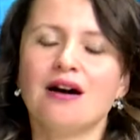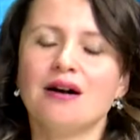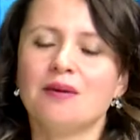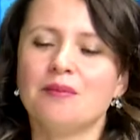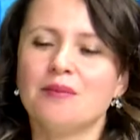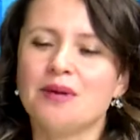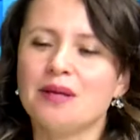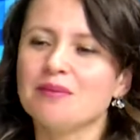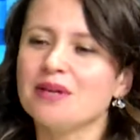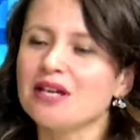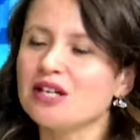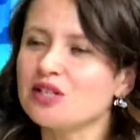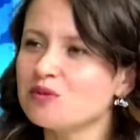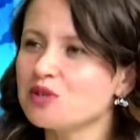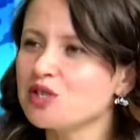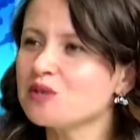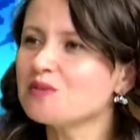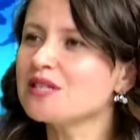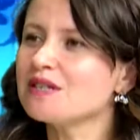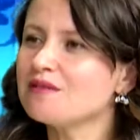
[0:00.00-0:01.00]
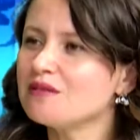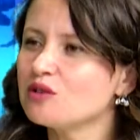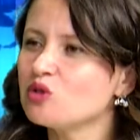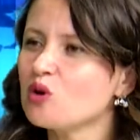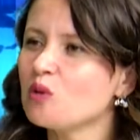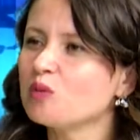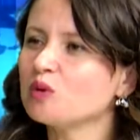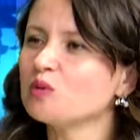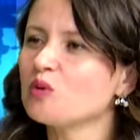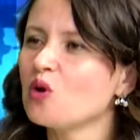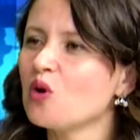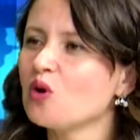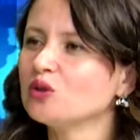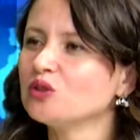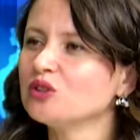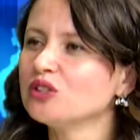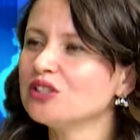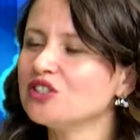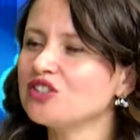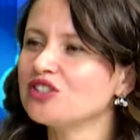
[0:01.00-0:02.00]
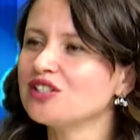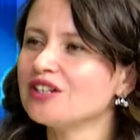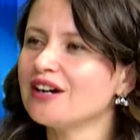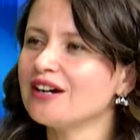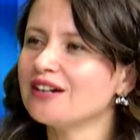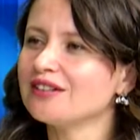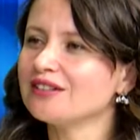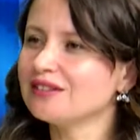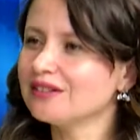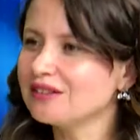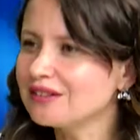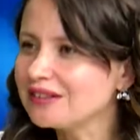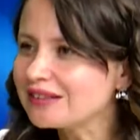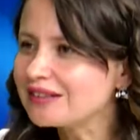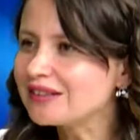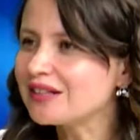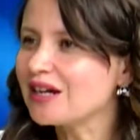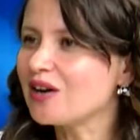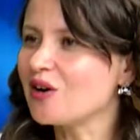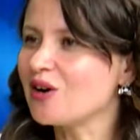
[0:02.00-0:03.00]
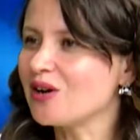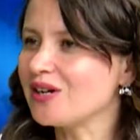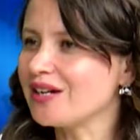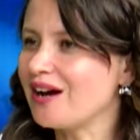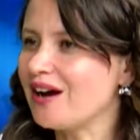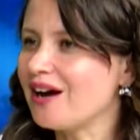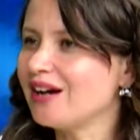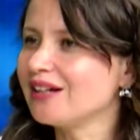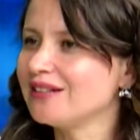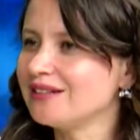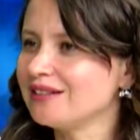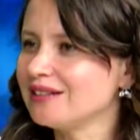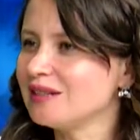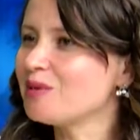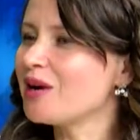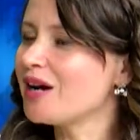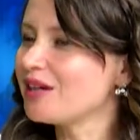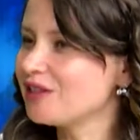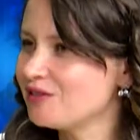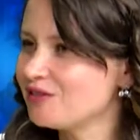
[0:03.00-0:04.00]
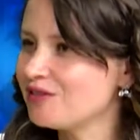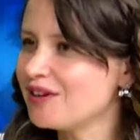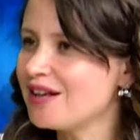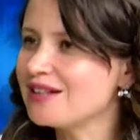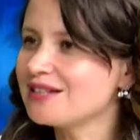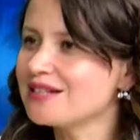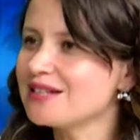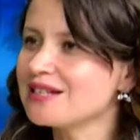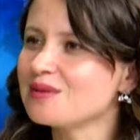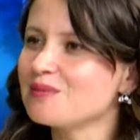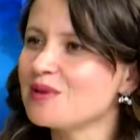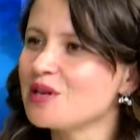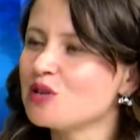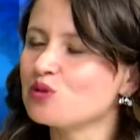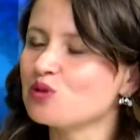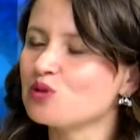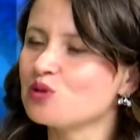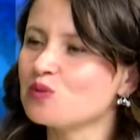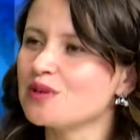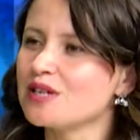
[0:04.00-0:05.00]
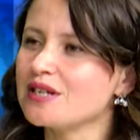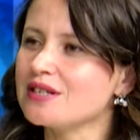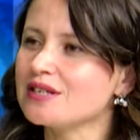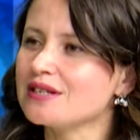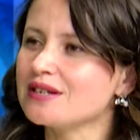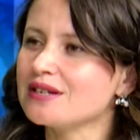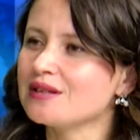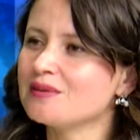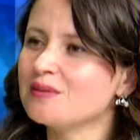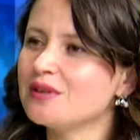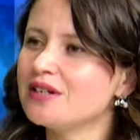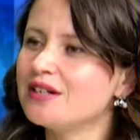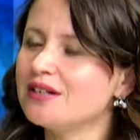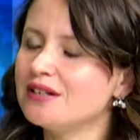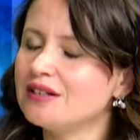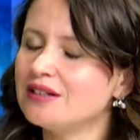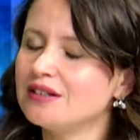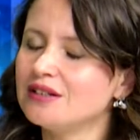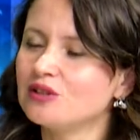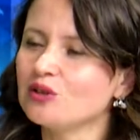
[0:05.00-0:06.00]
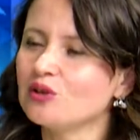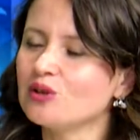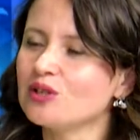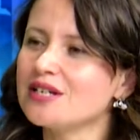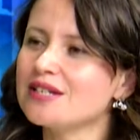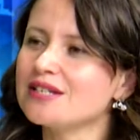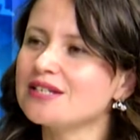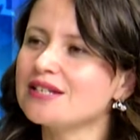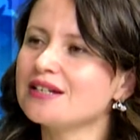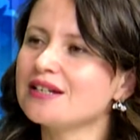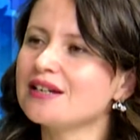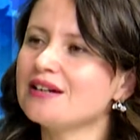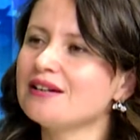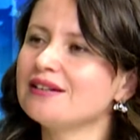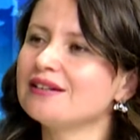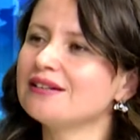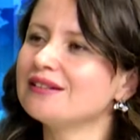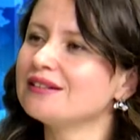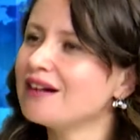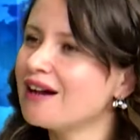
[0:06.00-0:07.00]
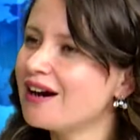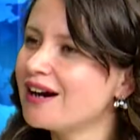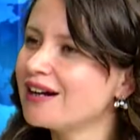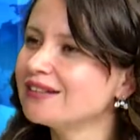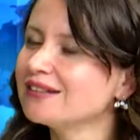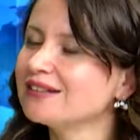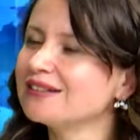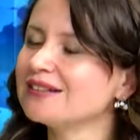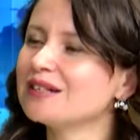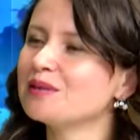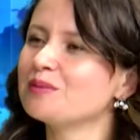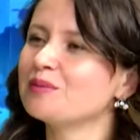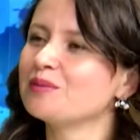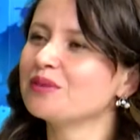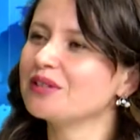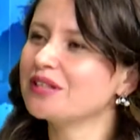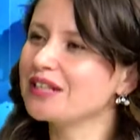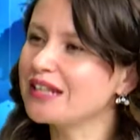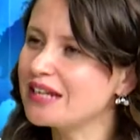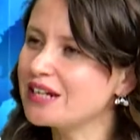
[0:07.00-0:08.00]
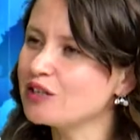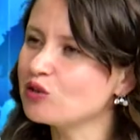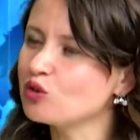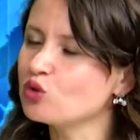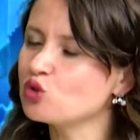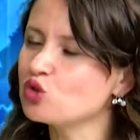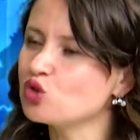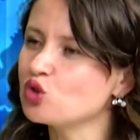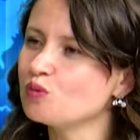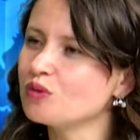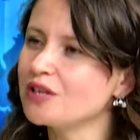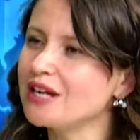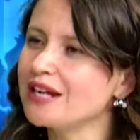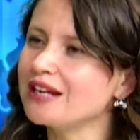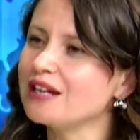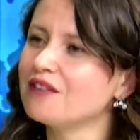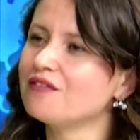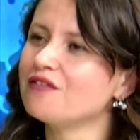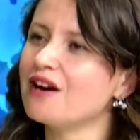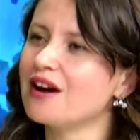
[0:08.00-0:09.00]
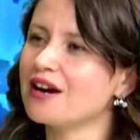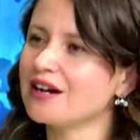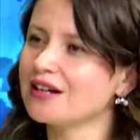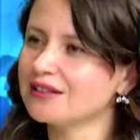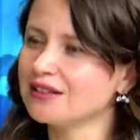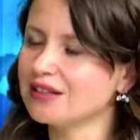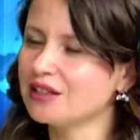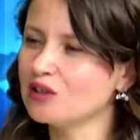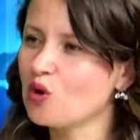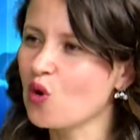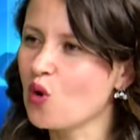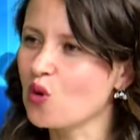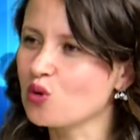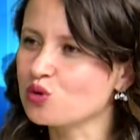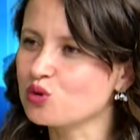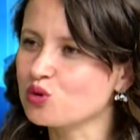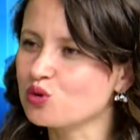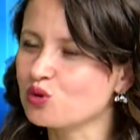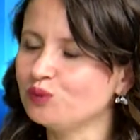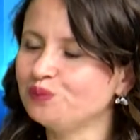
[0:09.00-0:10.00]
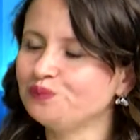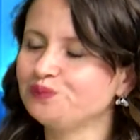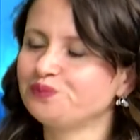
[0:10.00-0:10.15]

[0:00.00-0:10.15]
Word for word: benim geçmişim sivil toplumu olduğu için Aydınlı da Aydınlıyım. Aydın Fen Lisesi mezunu bir insanım. E, dolayısıyla Aydın'da geri dönüşümle ilgili farkındalık olsun